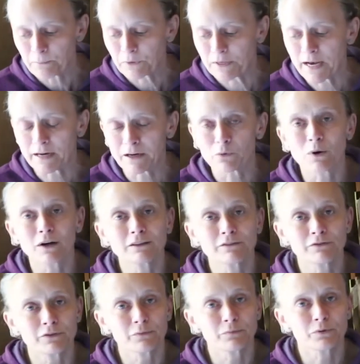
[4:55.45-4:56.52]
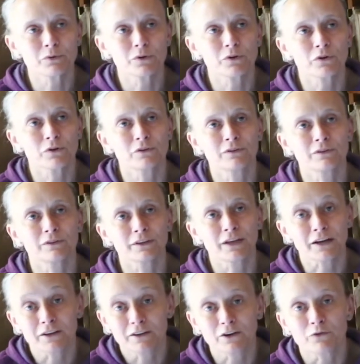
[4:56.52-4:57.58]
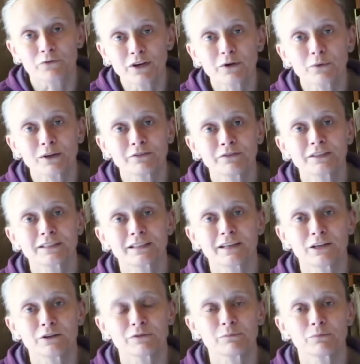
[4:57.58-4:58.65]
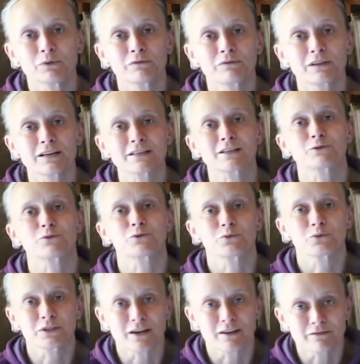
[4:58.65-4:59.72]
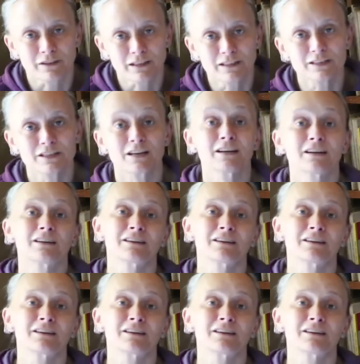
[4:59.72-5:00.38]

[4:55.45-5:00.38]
Jak łatwo było, y, jak o wiele łatwiej Segalowi było wyrażać uczucia w jidysz, jak